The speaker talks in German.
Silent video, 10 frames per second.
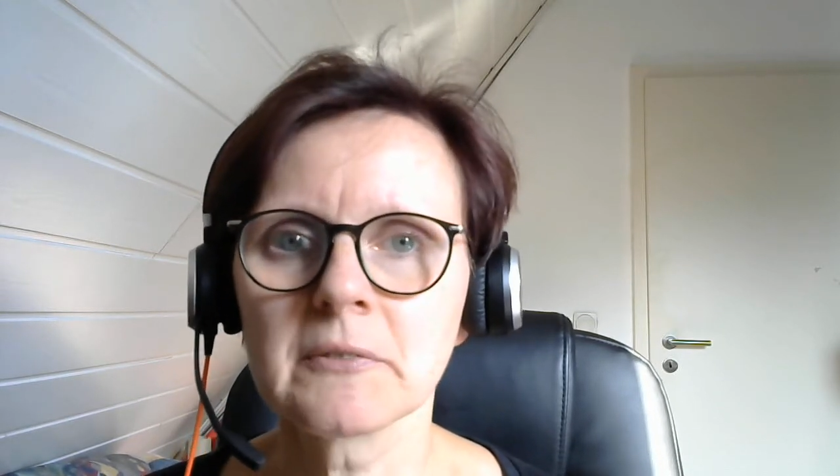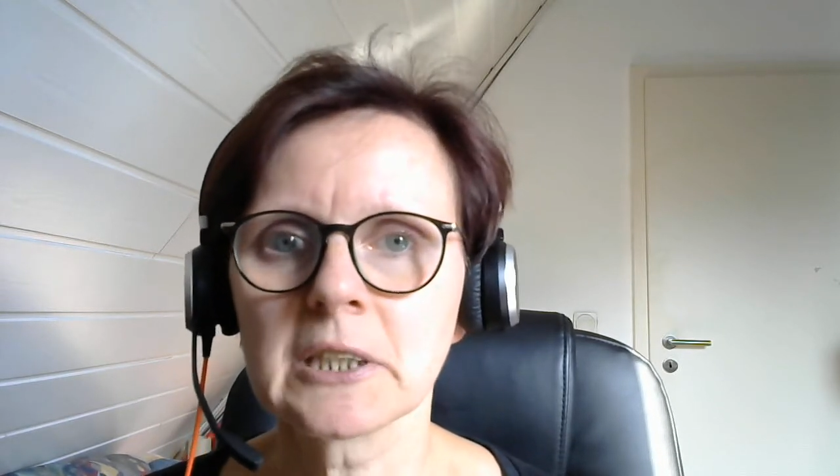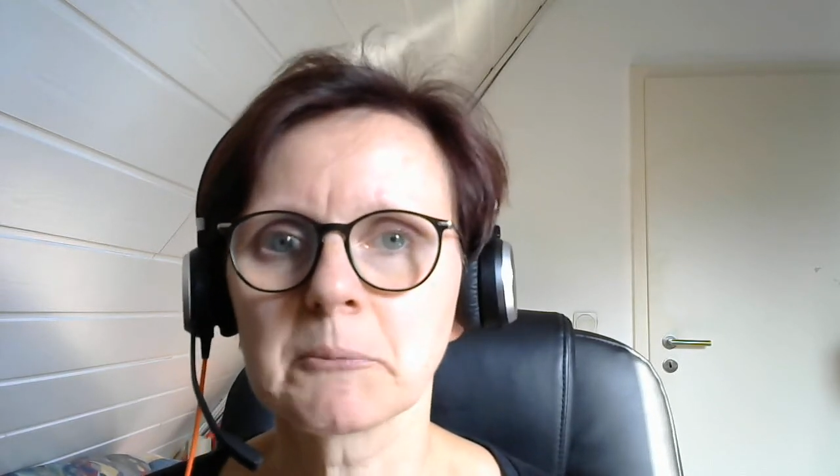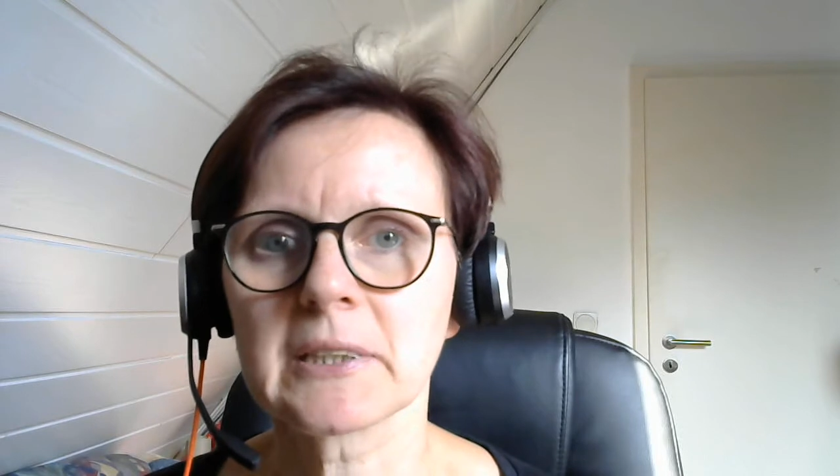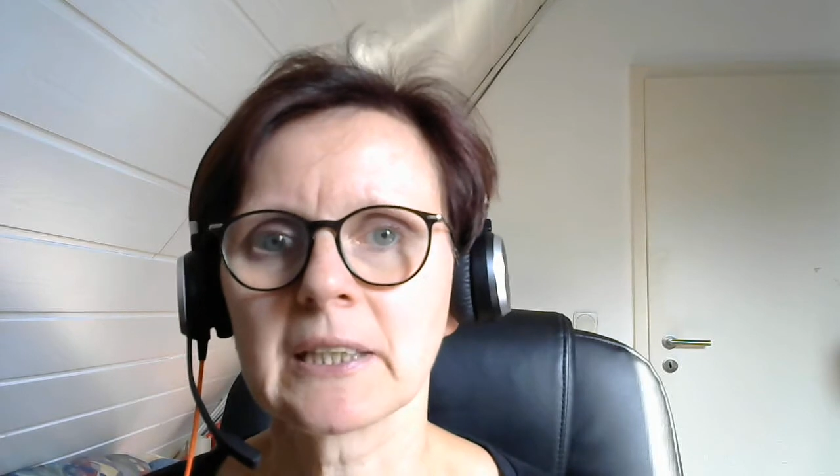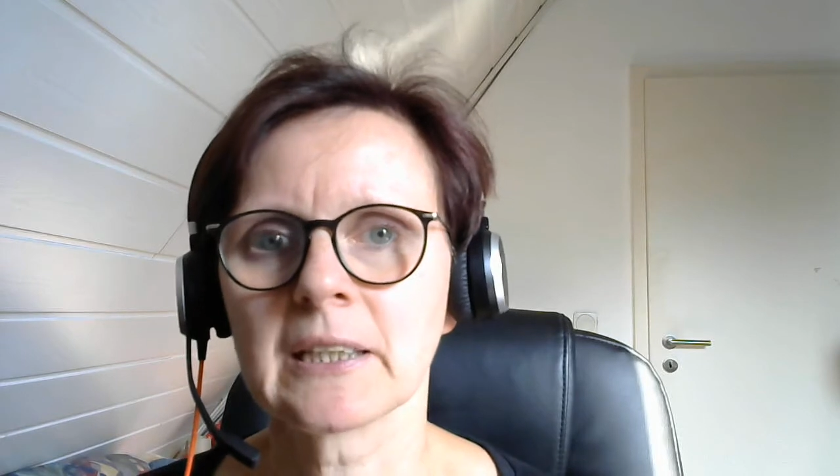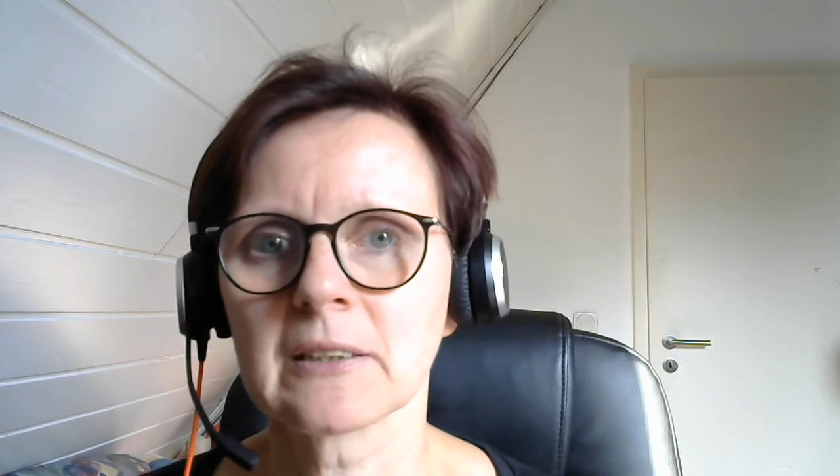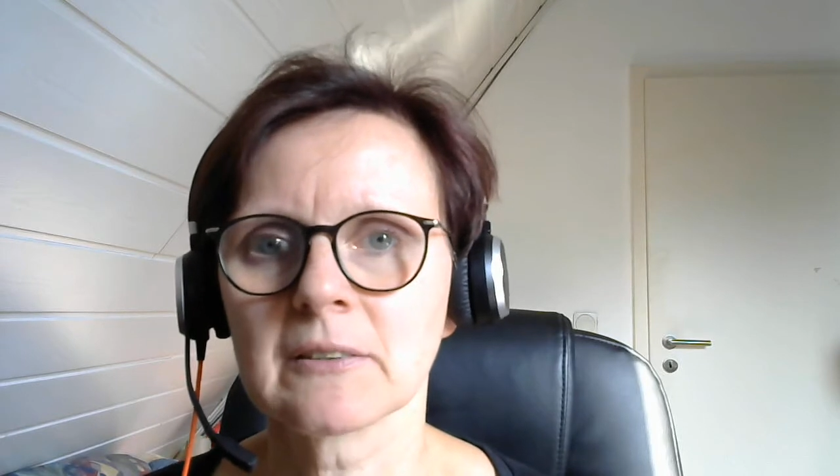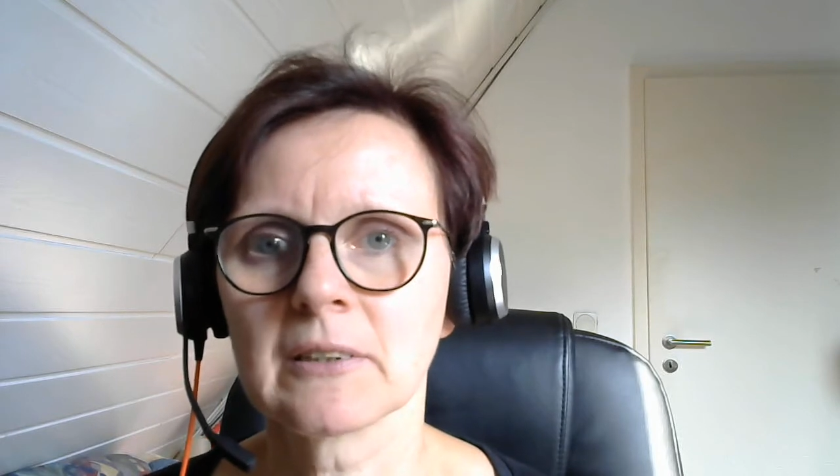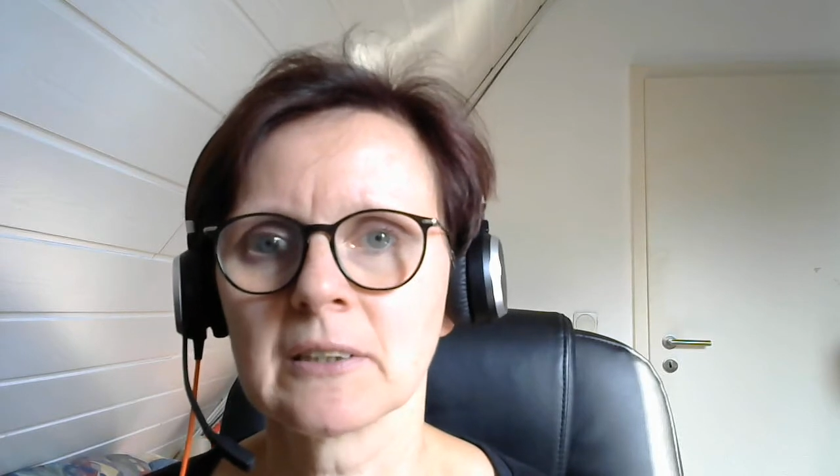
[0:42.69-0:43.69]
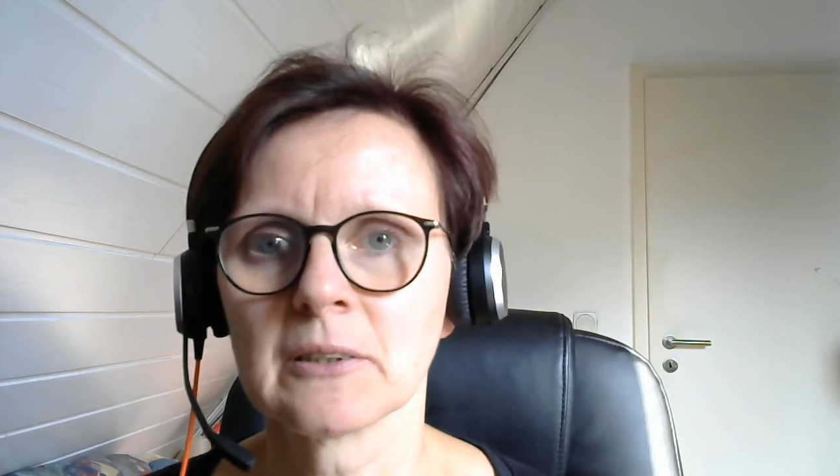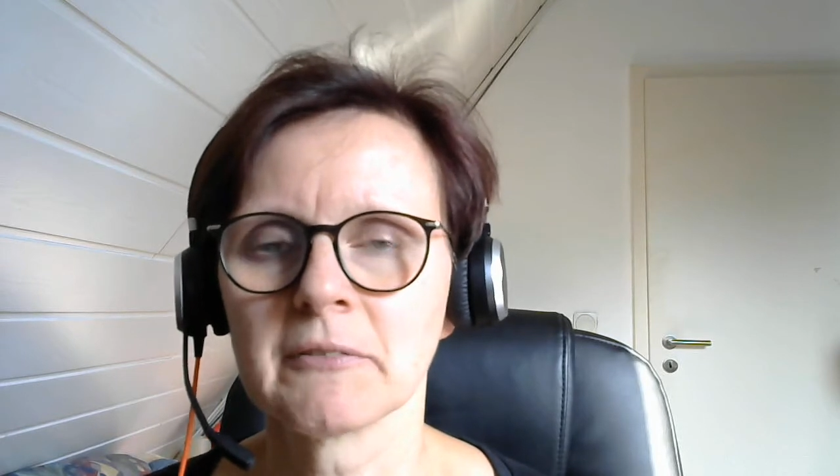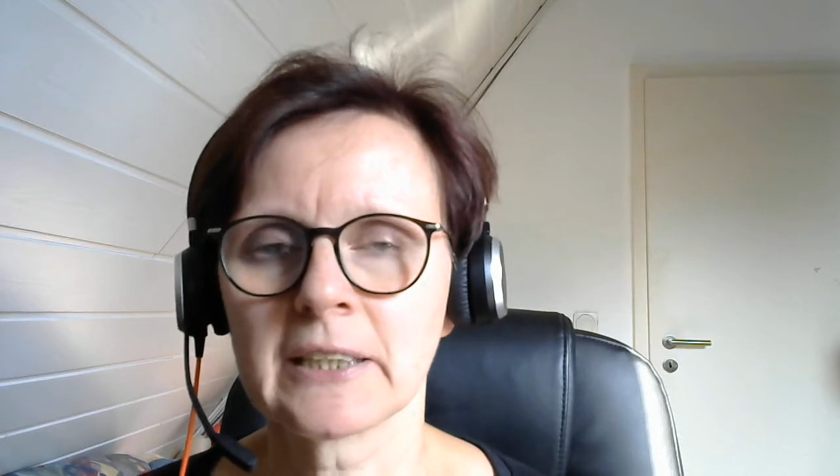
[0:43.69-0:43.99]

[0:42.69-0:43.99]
war nämlich ein äh,